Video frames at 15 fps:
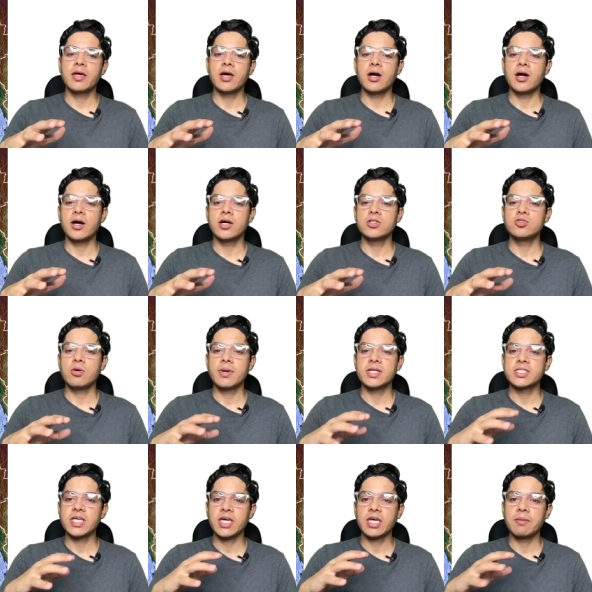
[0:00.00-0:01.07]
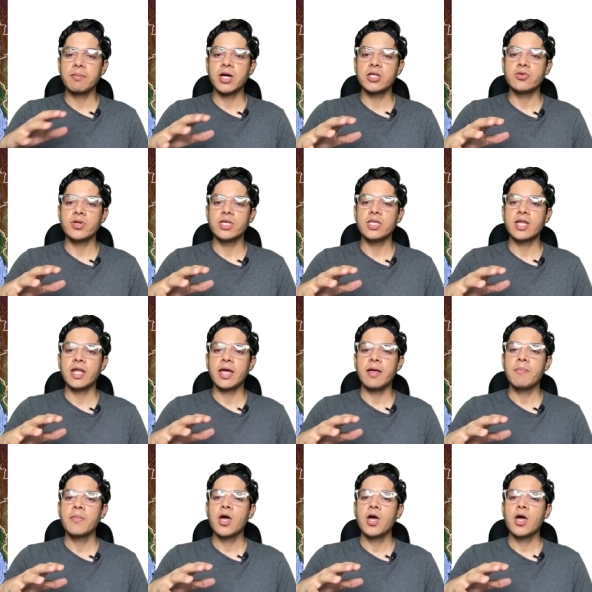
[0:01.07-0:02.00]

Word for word: जो हमारा सिक्किम का जो रीजन है